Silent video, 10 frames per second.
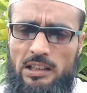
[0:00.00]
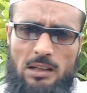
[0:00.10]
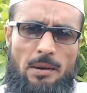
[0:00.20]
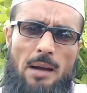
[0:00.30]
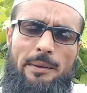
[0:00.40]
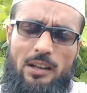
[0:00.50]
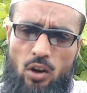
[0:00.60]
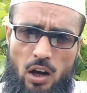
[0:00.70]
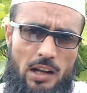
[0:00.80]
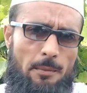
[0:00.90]
কিভাবে
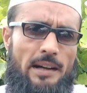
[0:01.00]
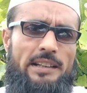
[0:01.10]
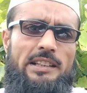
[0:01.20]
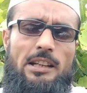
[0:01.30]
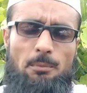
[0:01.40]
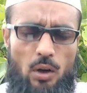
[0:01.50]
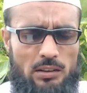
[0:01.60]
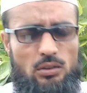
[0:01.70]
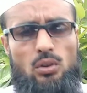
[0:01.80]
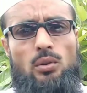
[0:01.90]
ঘর বাড়িকে
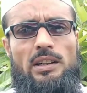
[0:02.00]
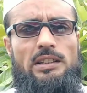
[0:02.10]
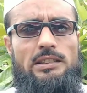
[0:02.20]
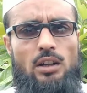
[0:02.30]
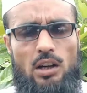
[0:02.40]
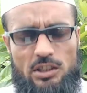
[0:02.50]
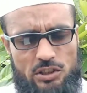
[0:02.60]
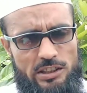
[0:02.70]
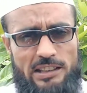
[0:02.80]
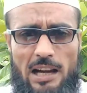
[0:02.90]
বন্ধ করে নিতে হয়
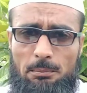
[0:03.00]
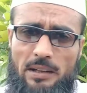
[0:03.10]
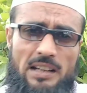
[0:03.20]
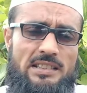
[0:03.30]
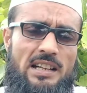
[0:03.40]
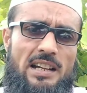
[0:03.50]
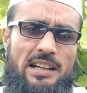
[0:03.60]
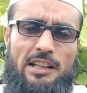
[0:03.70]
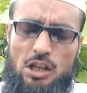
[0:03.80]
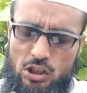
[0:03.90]
সেটা আপনার জানা
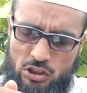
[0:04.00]
নেই